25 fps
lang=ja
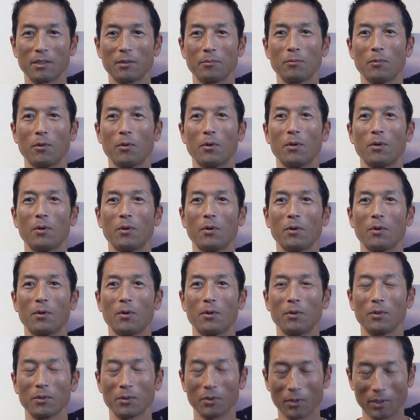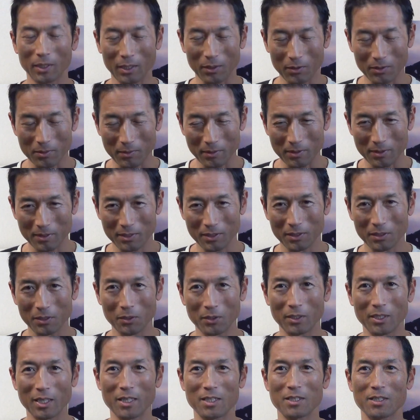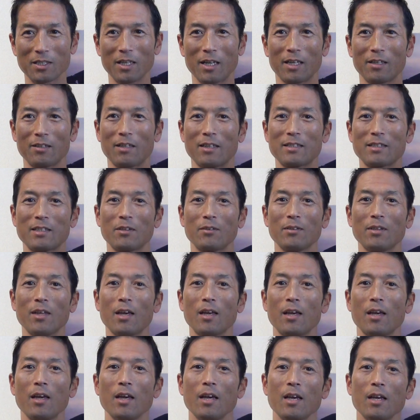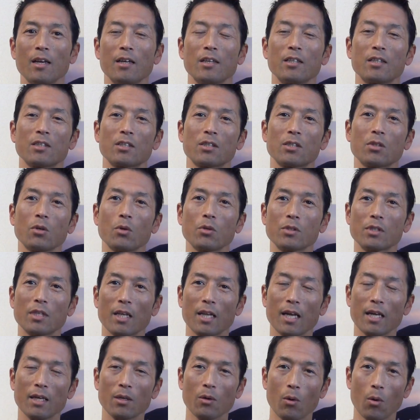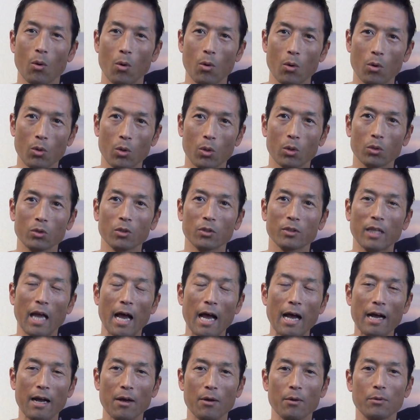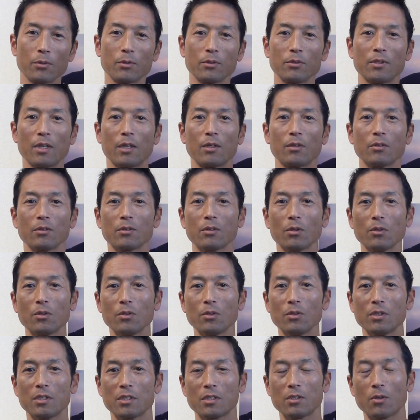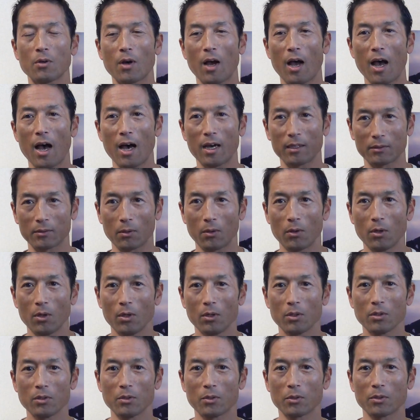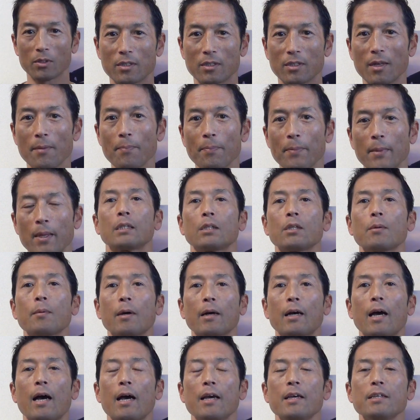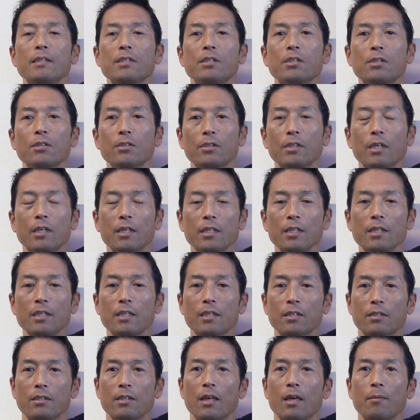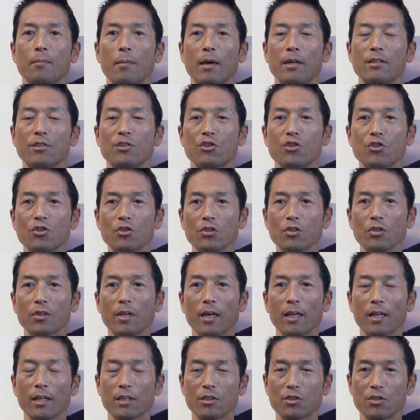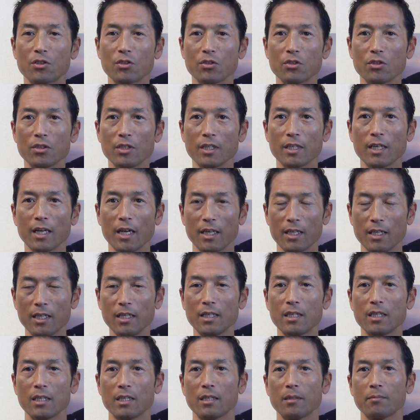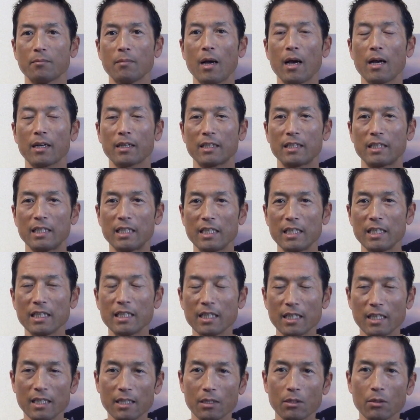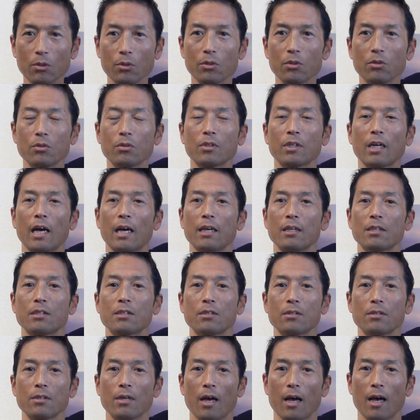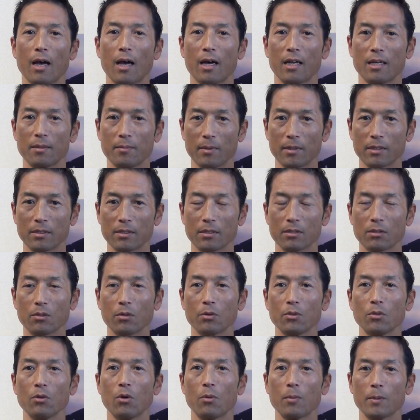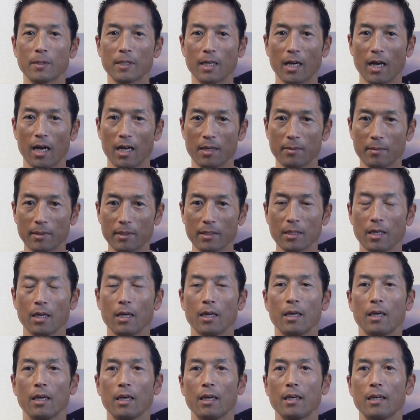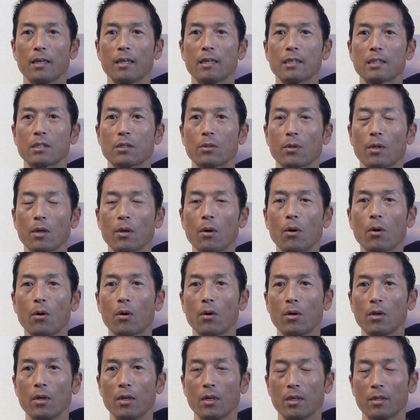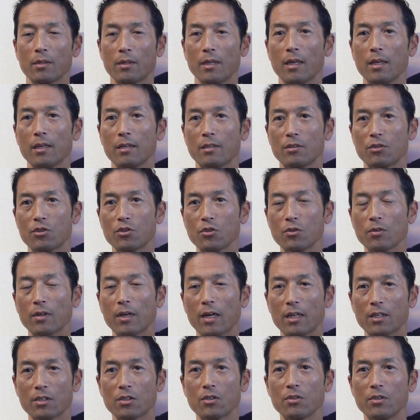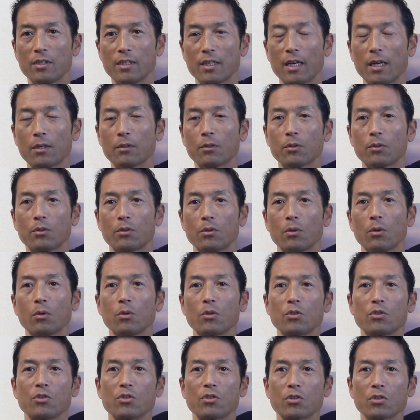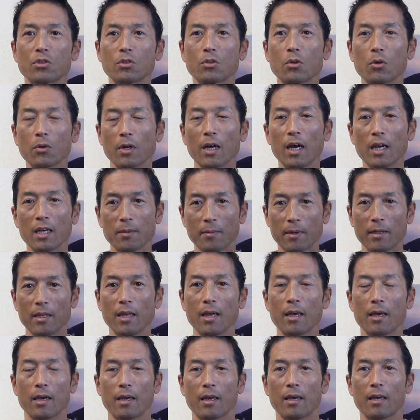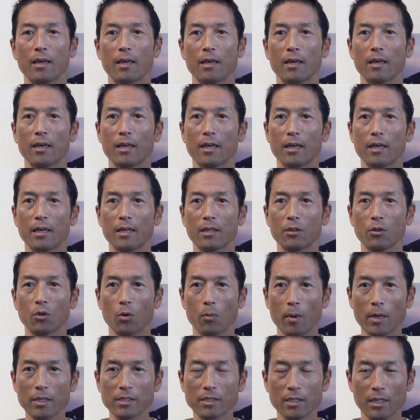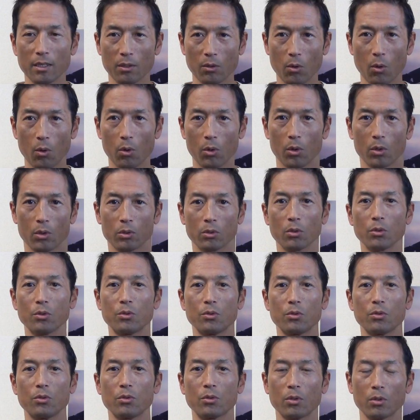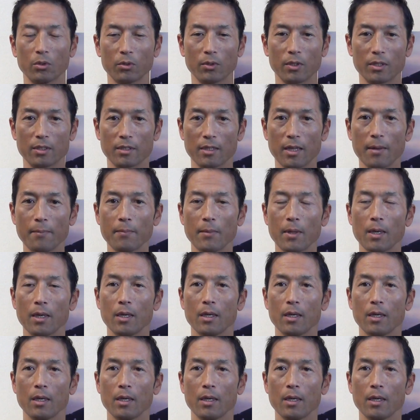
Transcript: もう、ほんと怪我します。取り返しつかなくなっちゃうんで、そうじゃない方向と段階を踏んでいくという必要があると。いうすね。例えば回数的にですね、まあ10から12回、まあギリギリという回数があります。そういう重さがあります。えー、それをね、10から12回というのを15回まで、えー、伸ばしていこうということですね。